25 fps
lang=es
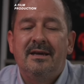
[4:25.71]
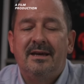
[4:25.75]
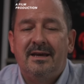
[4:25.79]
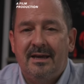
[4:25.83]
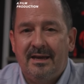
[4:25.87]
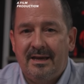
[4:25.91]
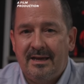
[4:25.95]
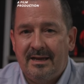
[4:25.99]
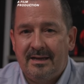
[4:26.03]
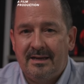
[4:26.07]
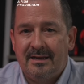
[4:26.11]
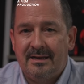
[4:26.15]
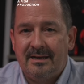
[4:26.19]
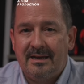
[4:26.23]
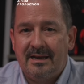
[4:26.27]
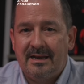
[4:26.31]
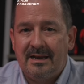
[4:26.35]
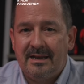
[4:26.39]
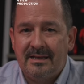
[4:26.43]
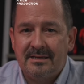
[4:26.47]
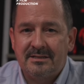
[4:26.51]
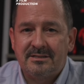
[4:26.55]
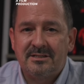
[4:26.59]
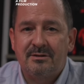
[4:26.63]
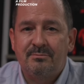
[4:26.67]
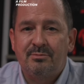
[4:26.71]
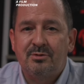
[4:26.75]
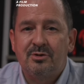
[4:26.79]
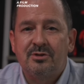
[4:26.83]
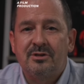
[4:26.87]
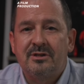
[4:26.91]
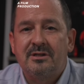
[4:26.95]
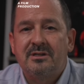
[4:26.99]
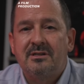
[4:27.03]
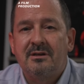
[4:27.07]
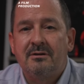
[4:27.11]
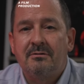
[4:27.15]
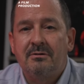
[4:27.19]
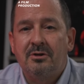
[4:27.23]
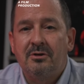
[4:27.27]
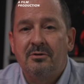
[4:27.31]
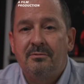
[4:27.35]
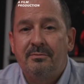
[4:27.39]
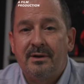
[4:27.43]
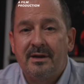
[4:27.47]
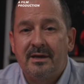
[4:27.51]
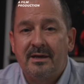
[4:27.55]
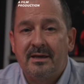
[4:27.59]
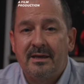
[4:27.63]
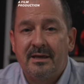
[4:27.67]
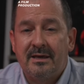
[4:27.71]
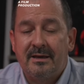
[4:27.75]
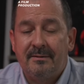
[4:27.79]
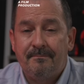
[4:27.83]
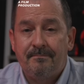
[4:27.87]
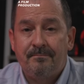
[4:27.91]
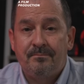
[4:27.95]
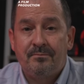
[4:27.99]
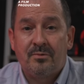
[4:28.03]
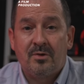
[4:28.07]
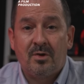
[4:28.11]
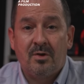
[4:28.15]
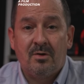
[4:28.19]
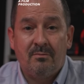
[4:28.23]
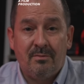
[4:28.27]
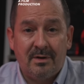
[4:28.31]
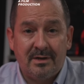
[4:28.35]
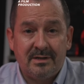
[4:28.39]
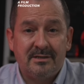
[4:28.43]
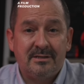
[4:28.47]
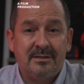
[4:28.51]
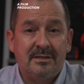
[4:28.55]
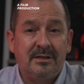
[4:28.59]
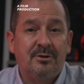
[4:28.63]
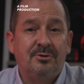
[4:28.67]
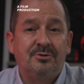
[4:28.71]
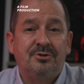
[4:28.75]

en, la descripción de este video para que vayas y lo